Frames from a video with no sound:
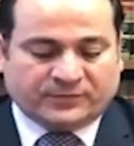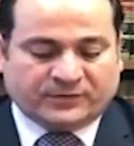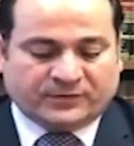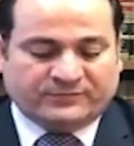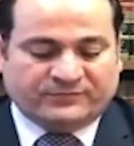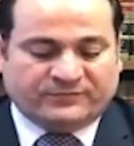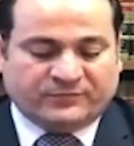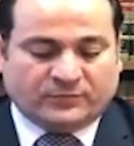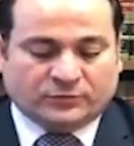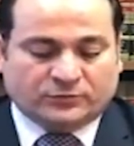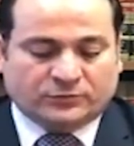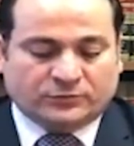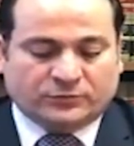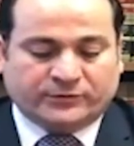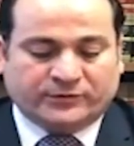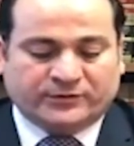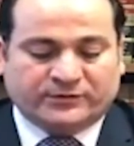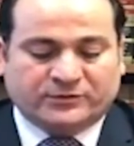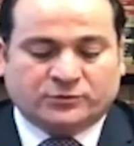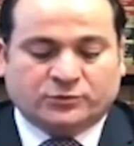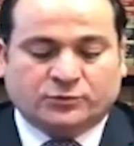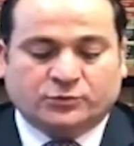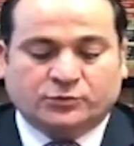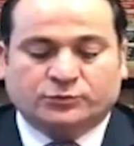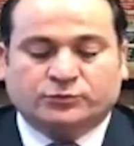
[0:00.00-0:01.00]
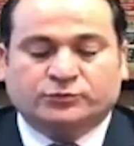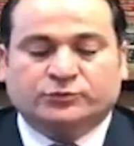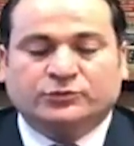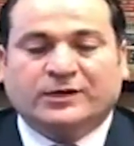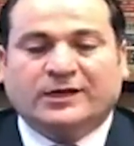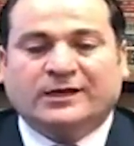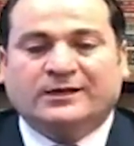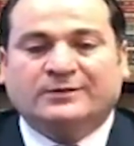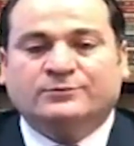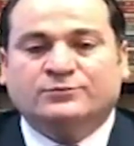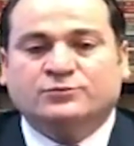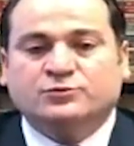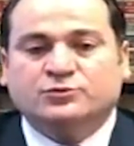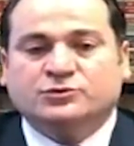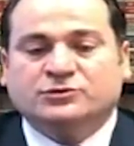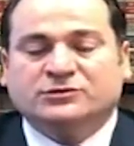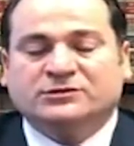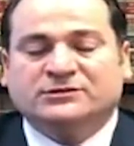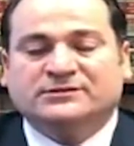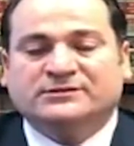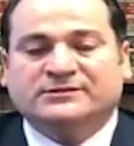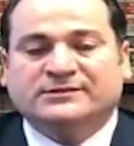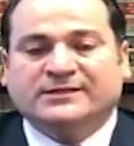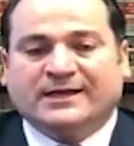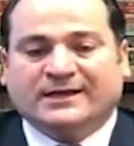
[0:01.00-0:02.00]
folklorik, kültürel
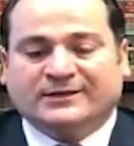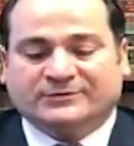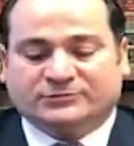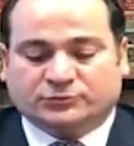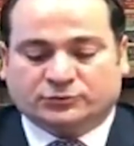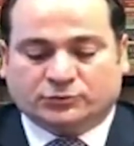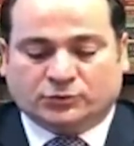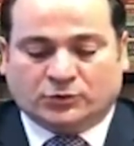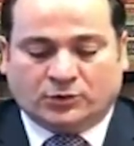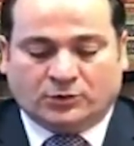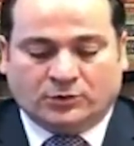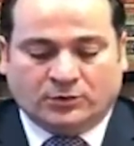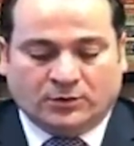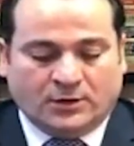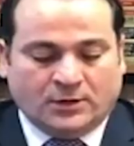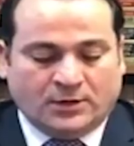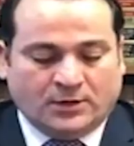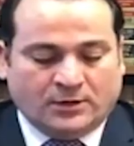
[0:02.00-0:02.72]
müzik, tiyatro